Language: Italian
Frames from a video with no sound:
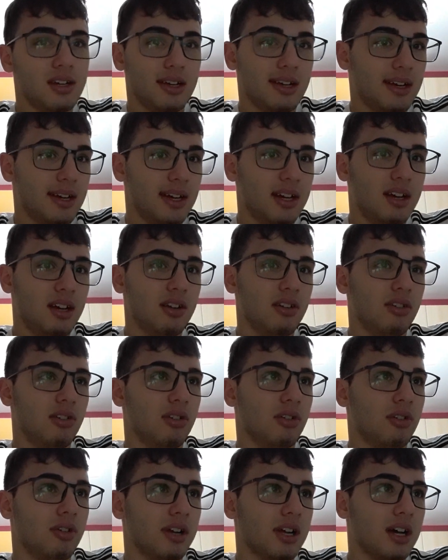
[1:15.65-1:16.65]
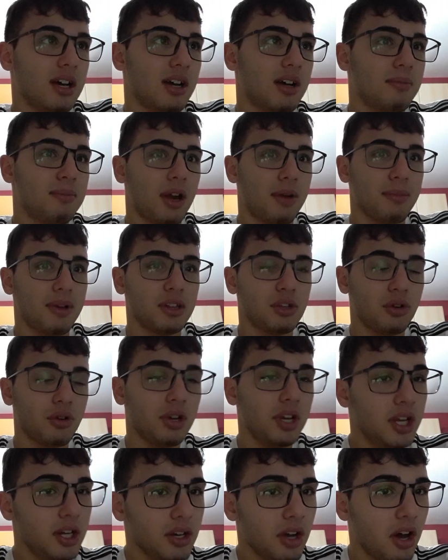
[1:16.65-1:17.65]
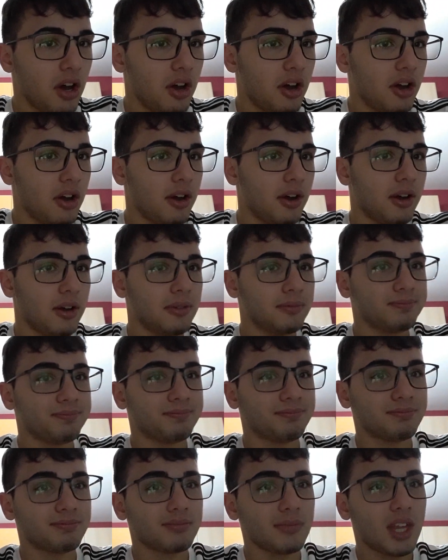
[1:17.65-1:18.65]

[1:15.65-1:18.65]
Allora, Parma-Torino...